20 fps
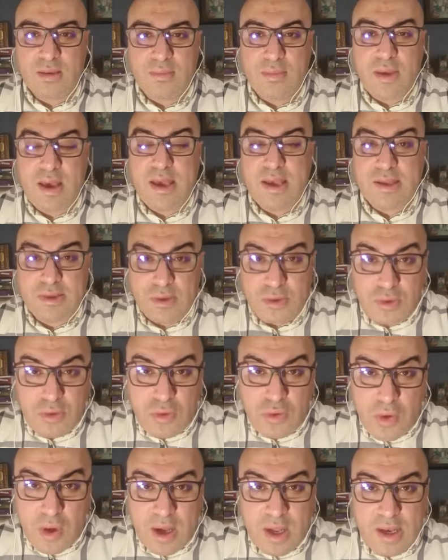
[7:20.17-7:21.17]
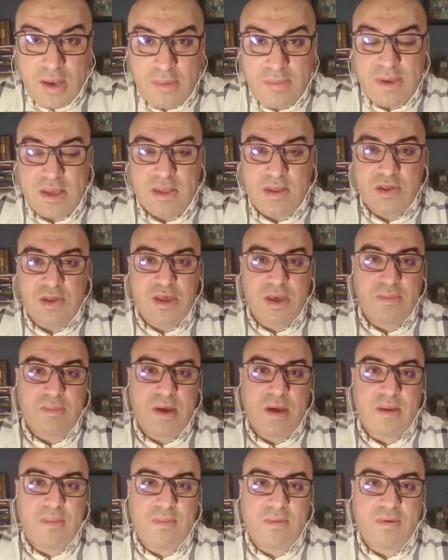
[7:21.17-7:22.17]
ما يظنه أغلبية
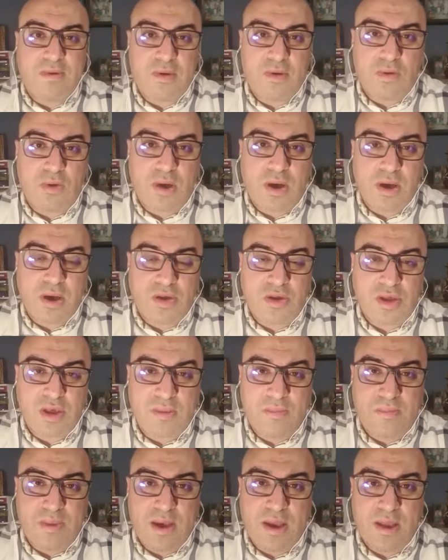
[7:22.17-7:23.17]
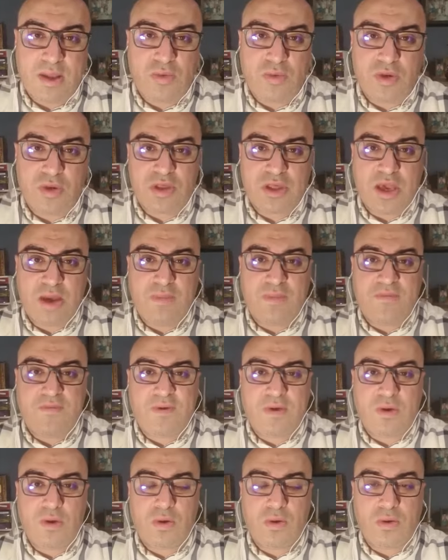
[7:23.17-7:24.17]
الشباب والشابات والشعب
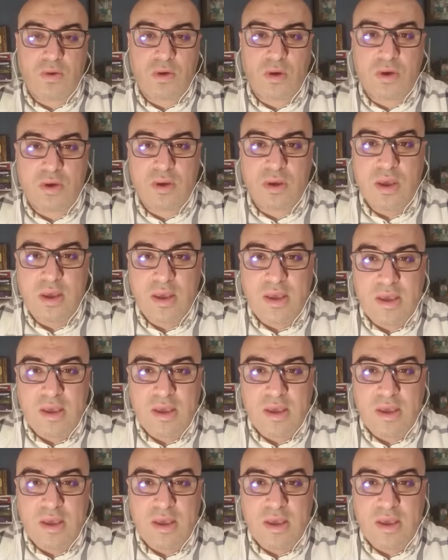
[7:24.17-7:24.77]
في هونغ كونغ